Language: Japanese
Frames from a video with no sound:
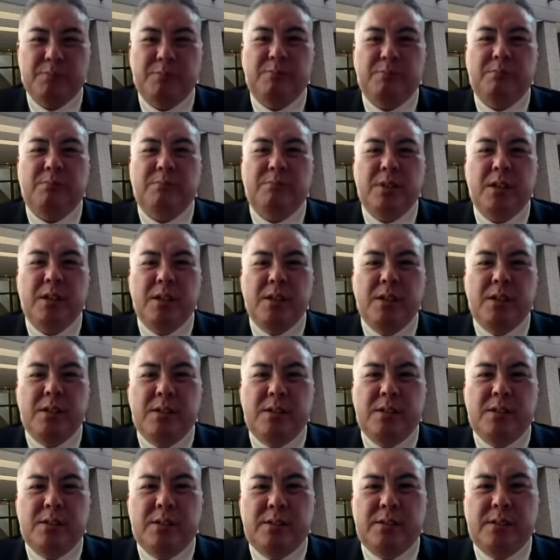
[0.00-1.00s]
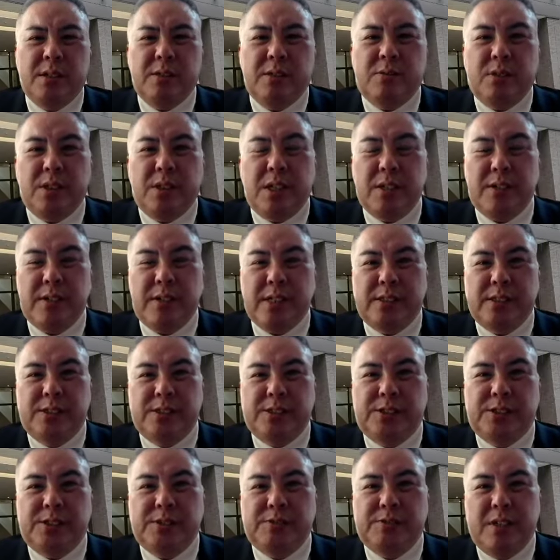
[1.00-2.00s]
はい、で、これは
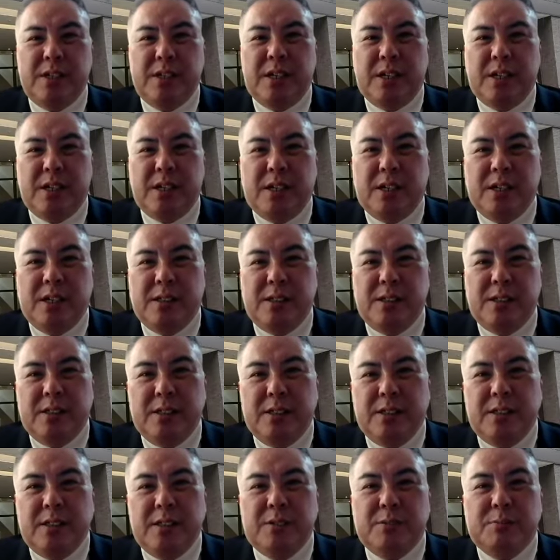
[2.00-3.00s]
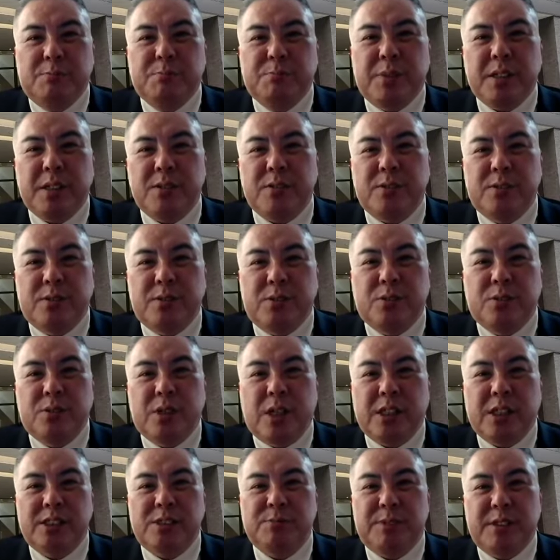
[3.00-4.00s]
実は、幕府の
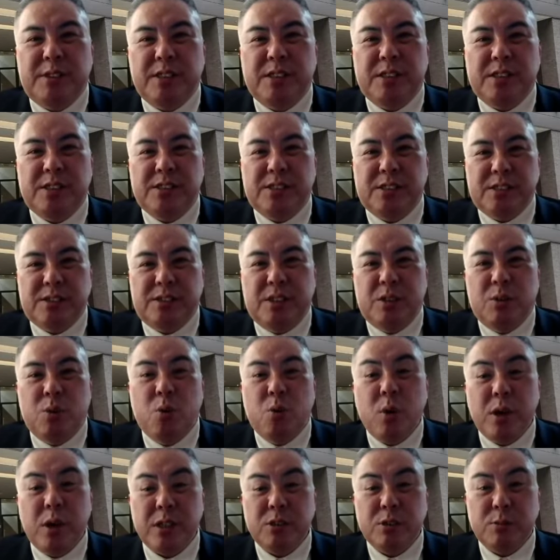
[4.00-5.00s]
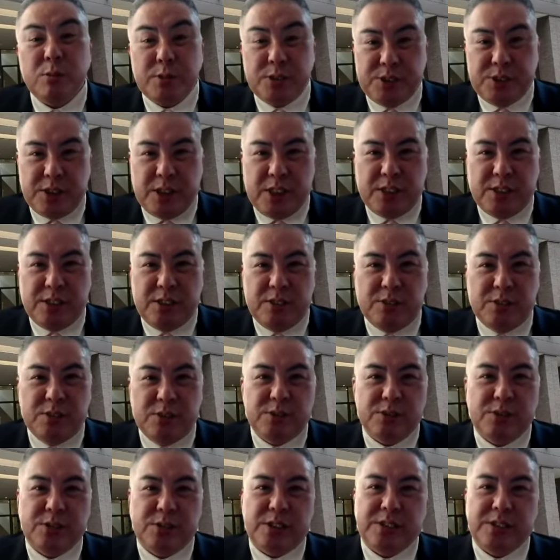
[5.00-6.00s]
始まりだけじゃなくて、終わりともつながってるって
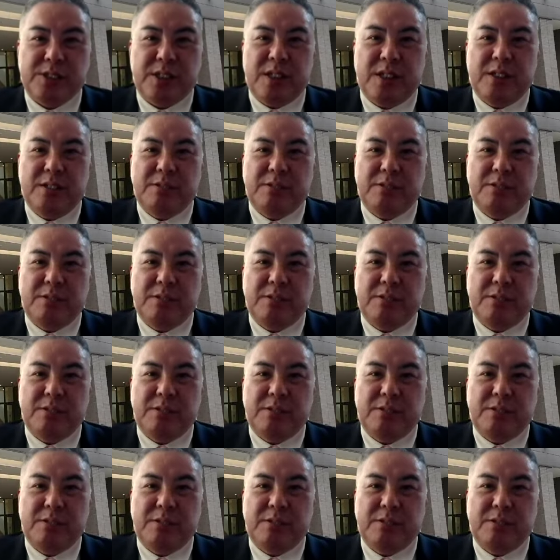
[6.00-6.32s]
ことですか